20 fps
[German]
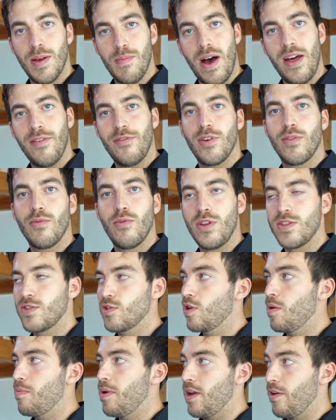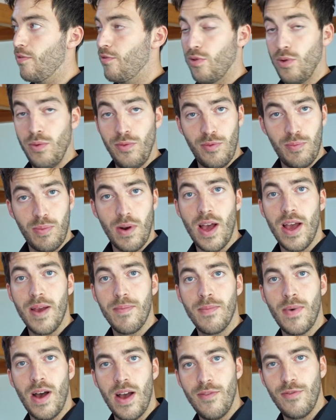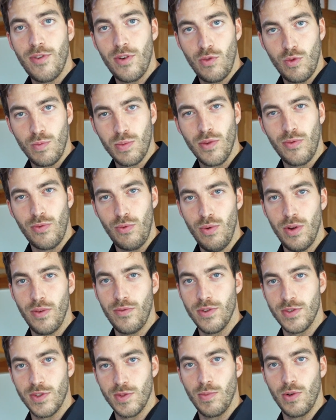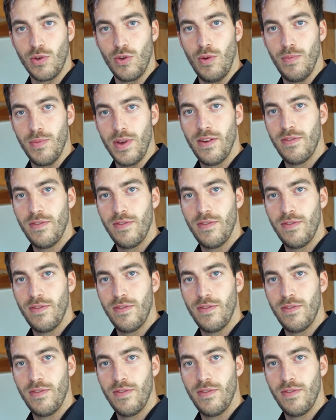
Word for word: Am Anfang würde ich sogar bei einer 5 bleiben, einfach nur um ein Gefühl dafür zu bekommen.